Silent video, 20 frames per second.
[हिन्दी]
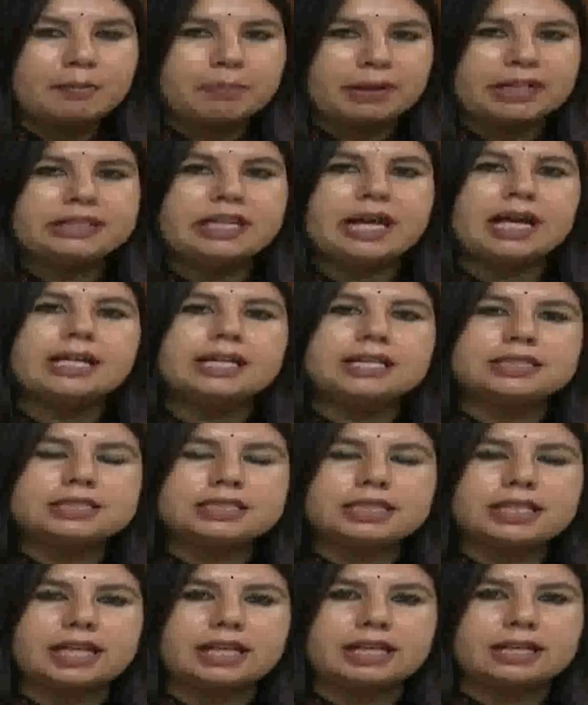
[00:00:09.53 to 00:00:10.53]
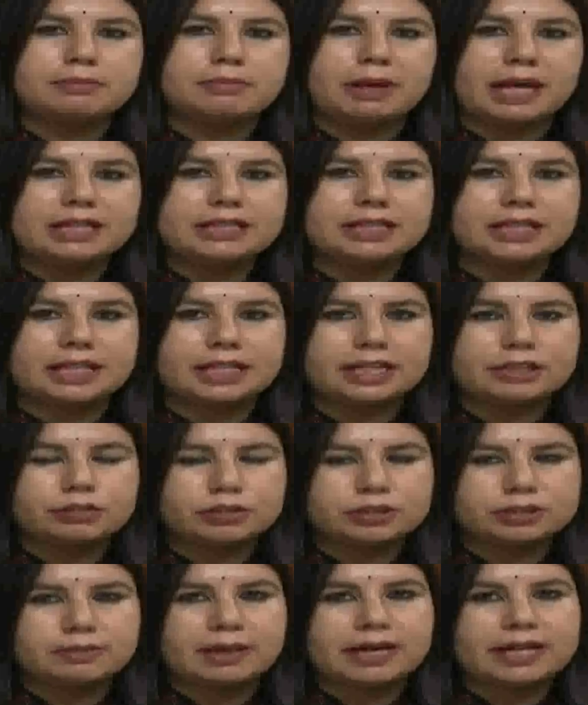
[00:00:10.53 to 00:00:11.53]
15 अगस्त की अगर बात करें
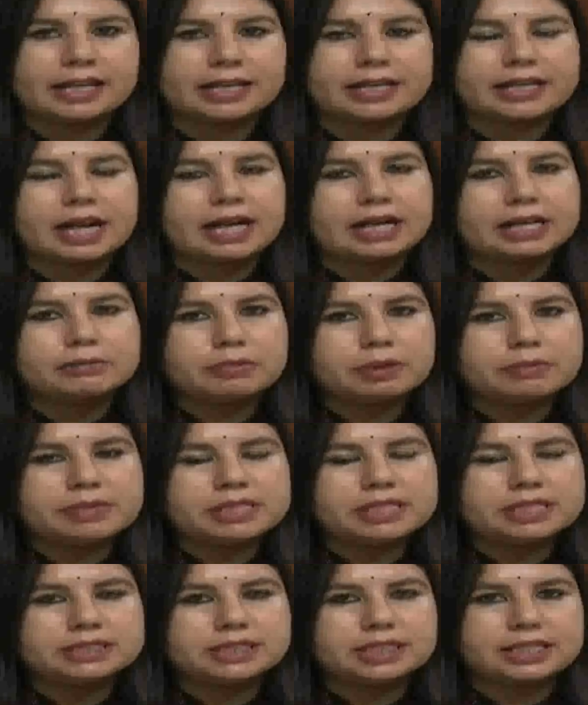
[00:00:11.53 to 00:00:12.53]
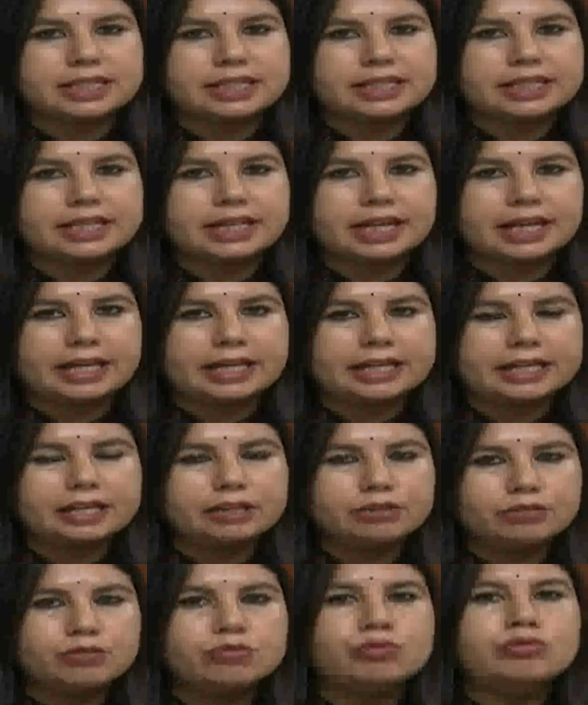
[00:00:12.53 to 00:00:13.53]
तो इस बार हरियाणा में भी नज़र टिकी
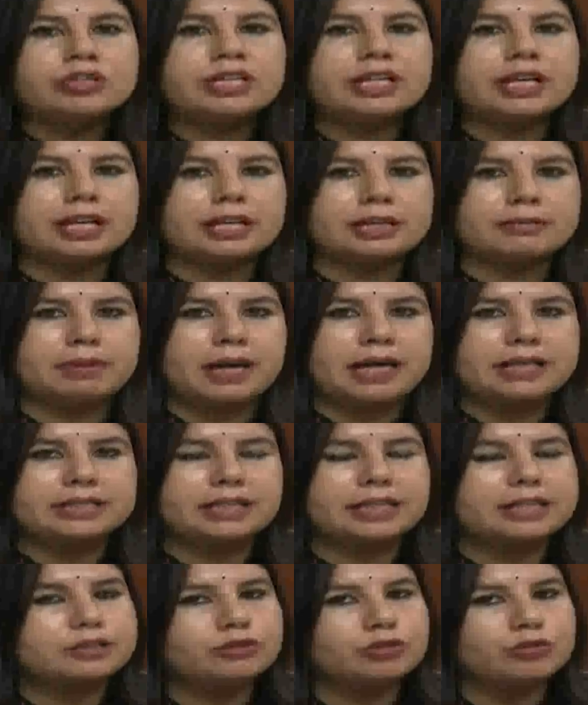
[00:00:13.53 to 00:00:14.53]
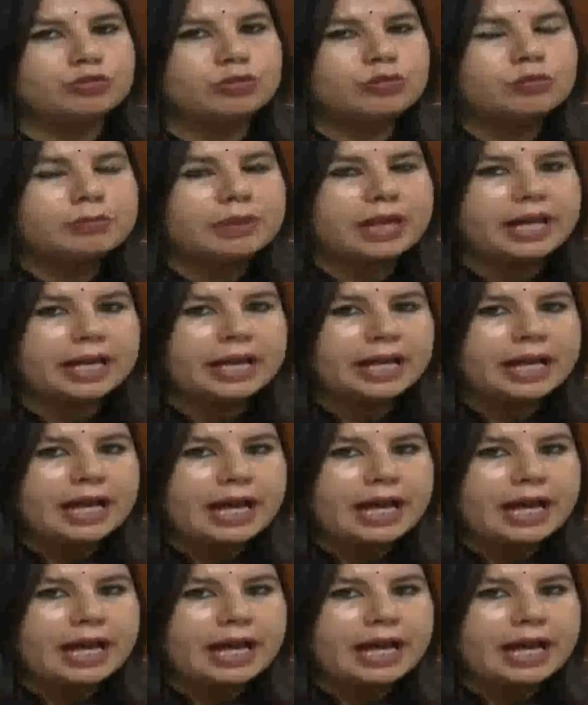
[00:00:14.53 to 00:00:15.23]
रहेगी नूह की अगर बात करें तो नूह में